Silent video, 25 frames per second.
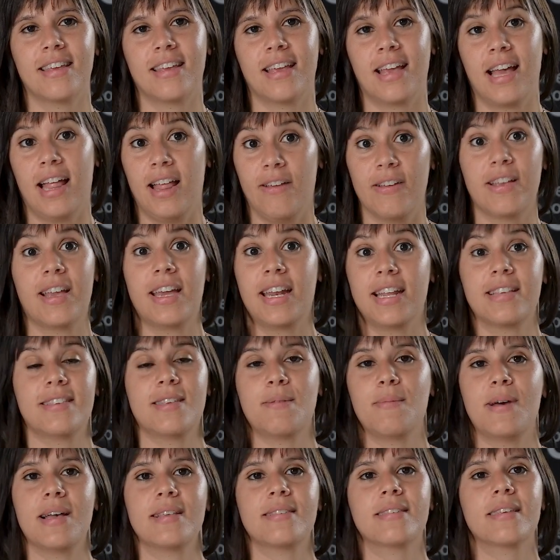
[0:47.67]
cada vez
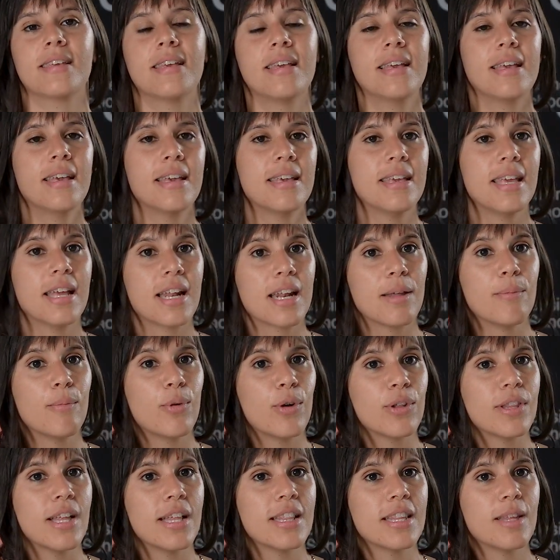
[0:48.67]
crece más y es re
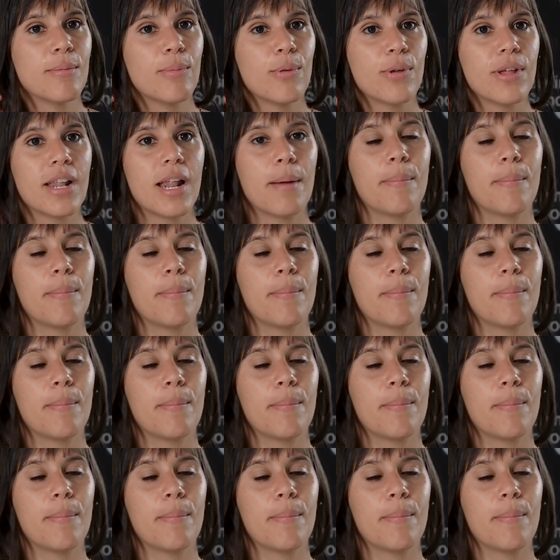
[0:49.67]
importante poder